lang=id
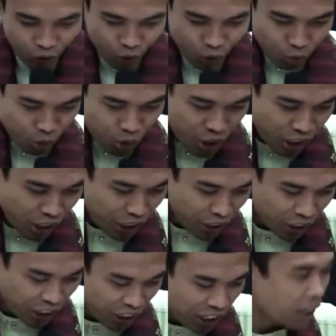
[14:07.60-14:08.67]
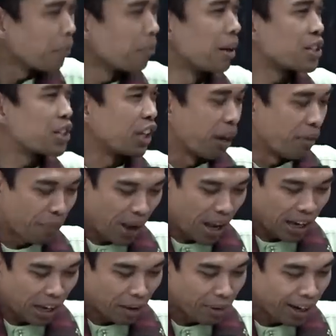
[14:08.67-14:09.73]
cuci lagi masih nampak
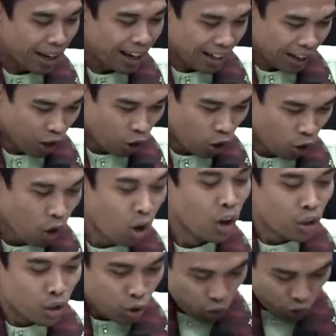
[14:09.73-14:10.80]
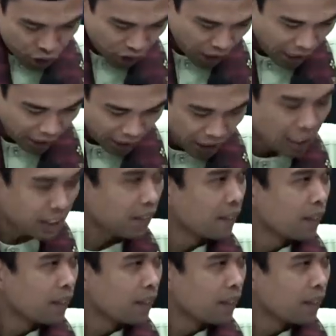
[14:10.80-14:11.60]
agak merah keruh cuci lagi